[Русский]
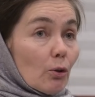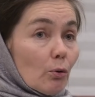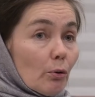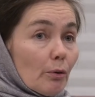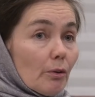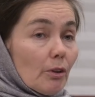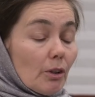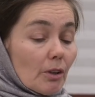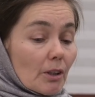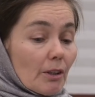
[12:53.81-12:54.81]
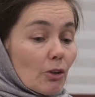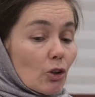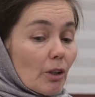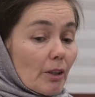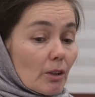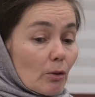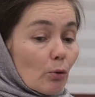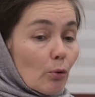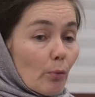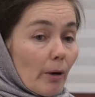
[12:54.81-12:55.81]
но если часть
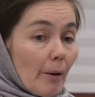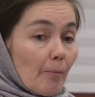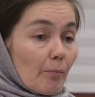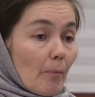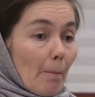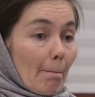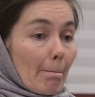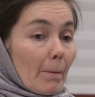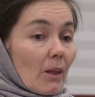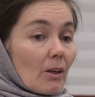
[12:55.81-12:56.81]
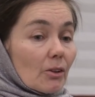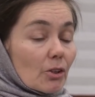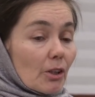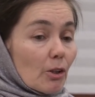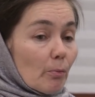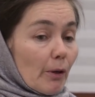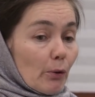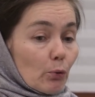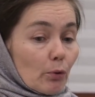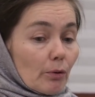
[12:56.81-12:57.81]
дома
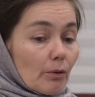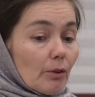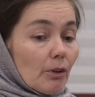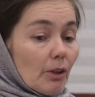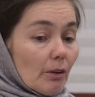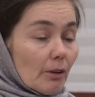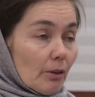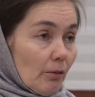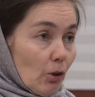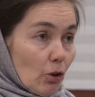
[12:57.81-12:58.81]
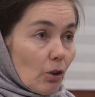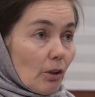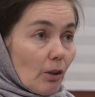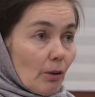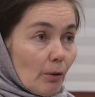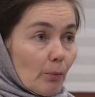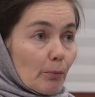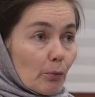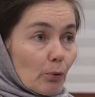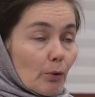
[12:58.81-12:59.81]
занимают не ответчики
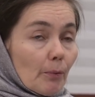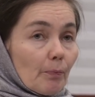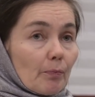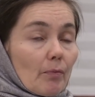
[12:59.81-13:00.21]
по